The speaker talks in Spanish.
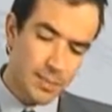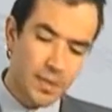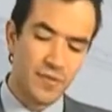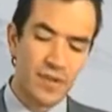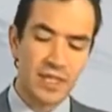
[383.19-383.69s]

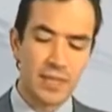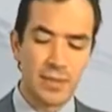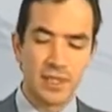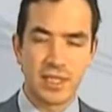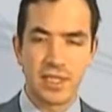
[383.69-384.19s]

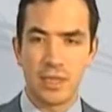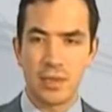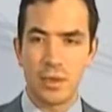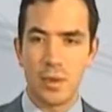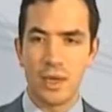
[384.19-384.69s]
perfectamente
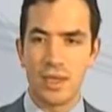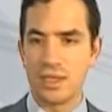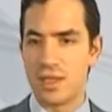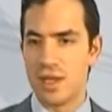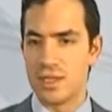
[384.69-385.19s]
sabe cuál es
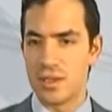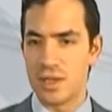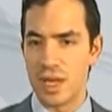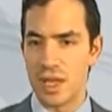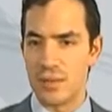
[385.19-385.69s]
el ancho de
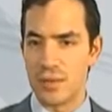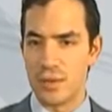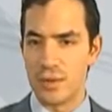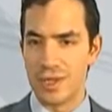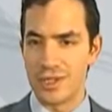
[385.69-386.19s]
cada
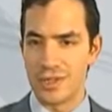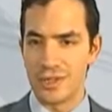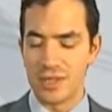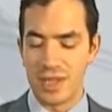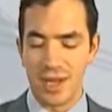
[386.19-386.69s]
módulo que estoy
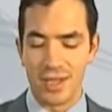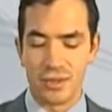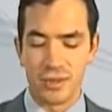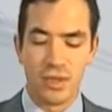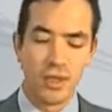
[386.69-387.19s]
integrando